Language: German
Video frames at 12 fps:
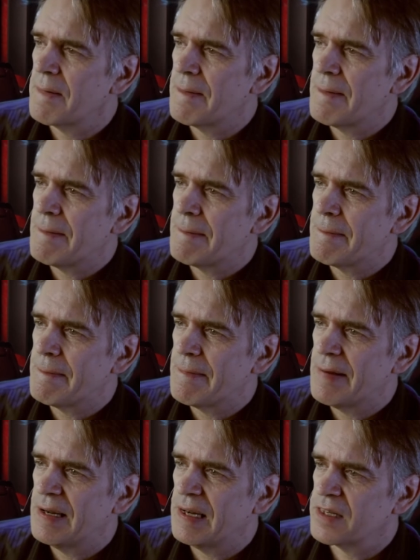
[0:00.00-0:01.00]

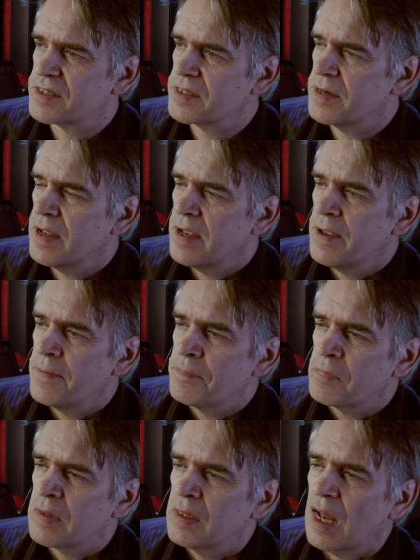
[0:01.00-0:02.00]
äh, lassen.
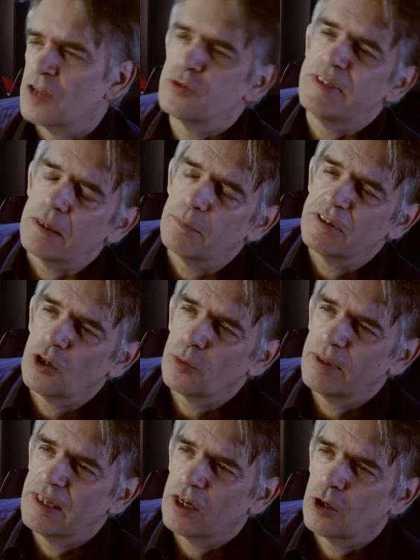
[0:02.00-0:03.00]
Also denkt man
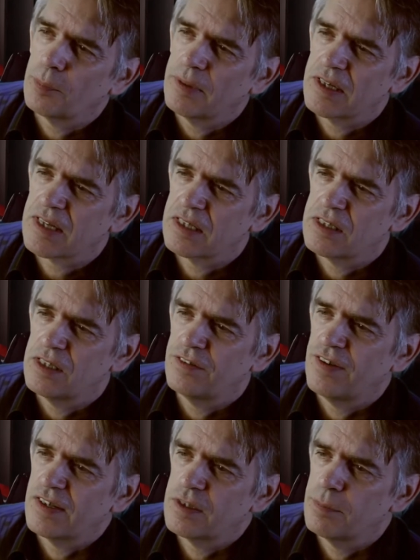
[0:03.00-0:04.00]
darüber nach, ob man das Ganze nicht
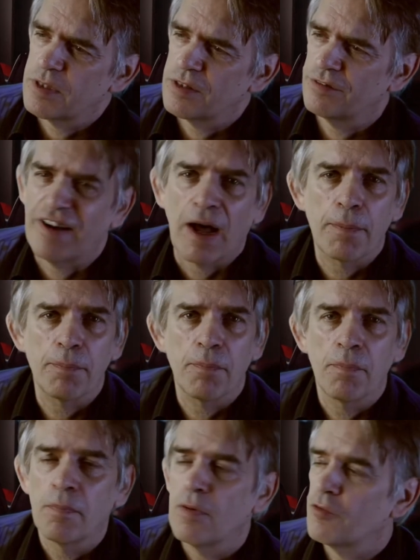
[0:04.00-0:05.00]
vielleicht ein bisschen
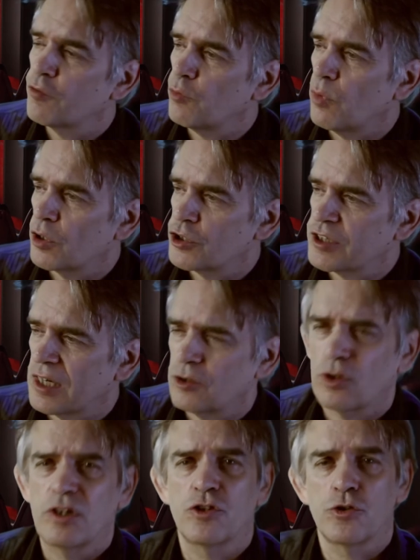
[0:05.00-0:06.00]
farbenfroher gestalten
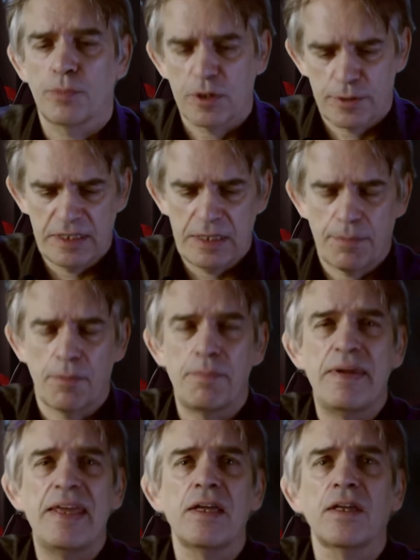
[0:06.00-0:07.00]
könnte, zum Beispiel indem man
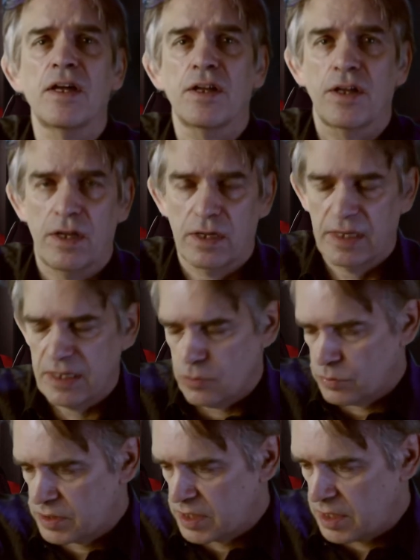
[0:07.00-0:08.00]
mehrere
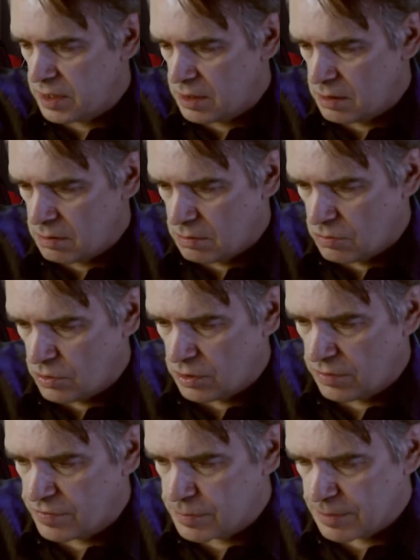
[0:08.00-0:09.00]
Guillotinen
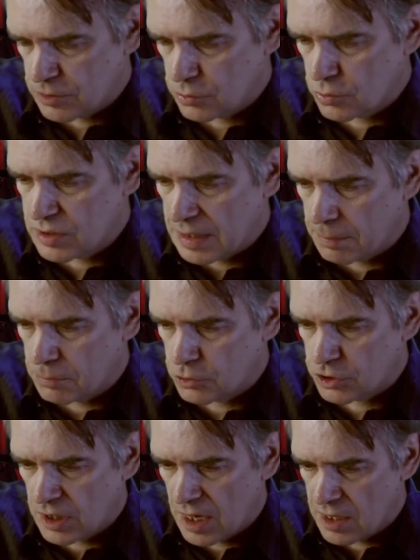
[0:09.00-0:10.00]
gewissermaßen
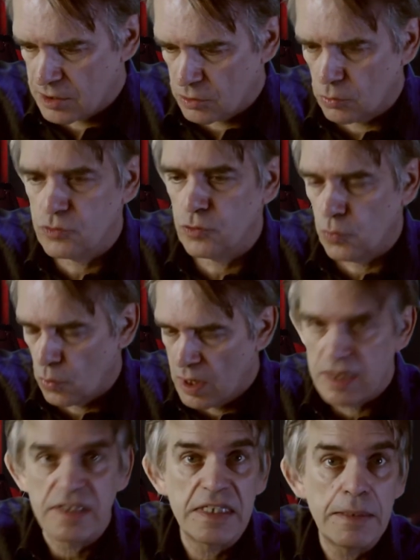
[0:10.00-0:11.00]
zusammenschaltet und so
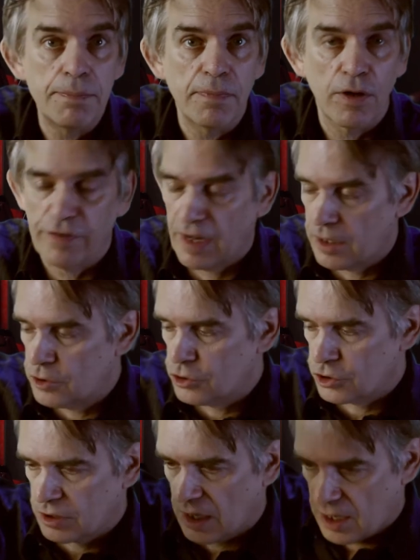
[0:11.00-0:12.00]
sieben auf einen
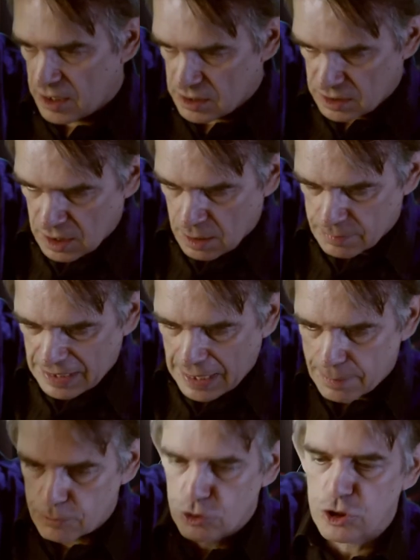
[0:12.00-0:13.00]
Streich mit
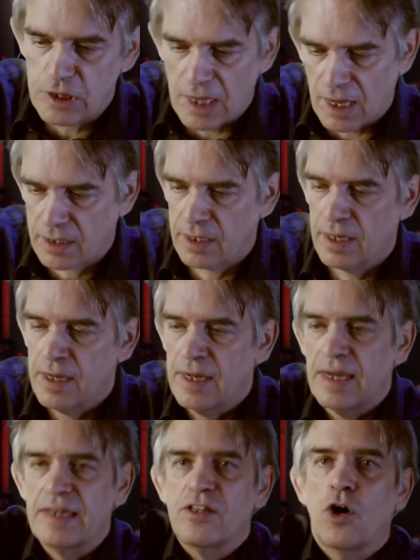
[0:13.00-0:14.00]
einem Schlag
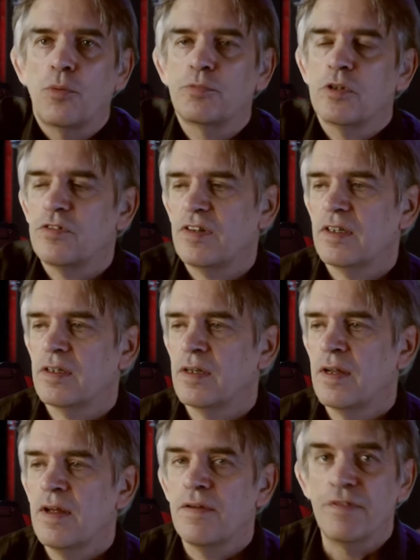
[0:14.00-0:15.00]
enthauptet werden.
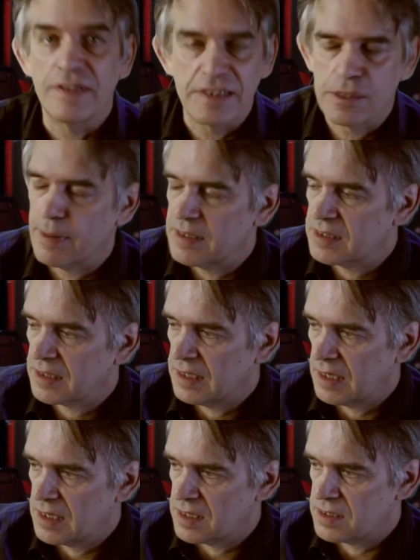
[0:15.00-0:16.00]
Wird zwar nicht
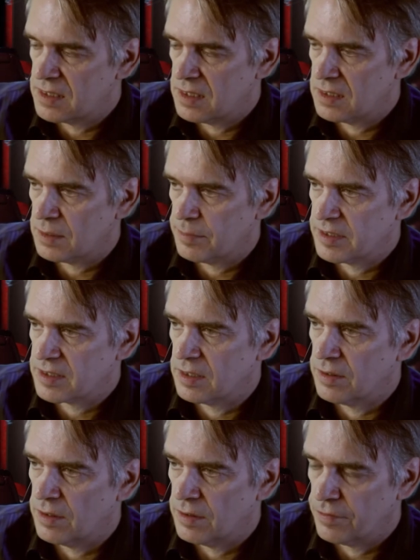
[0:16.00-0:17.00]
realisiert, aber ist
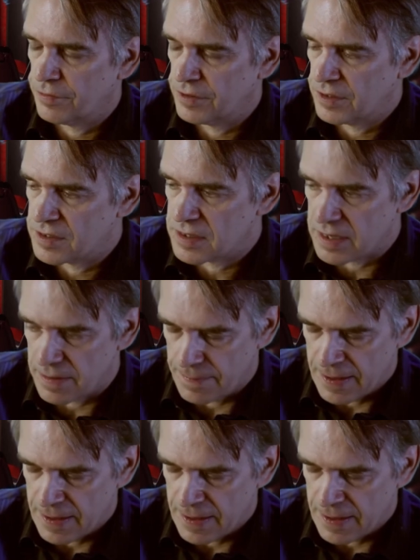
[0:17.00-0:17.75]
eine Fantasie.